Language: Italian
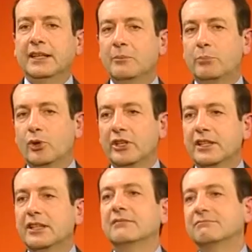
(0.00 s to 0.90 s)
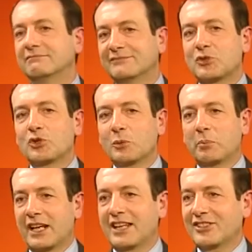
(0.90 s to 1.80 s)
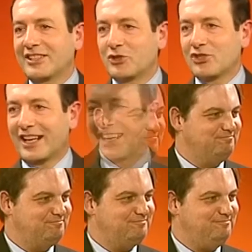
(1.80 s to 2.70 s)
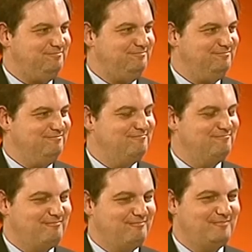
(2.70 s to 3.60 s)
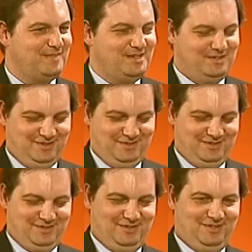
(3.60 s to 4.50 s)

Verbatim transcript: e poi sorpresa ci sarà la, la, serata finale, quindi i ragazzi che si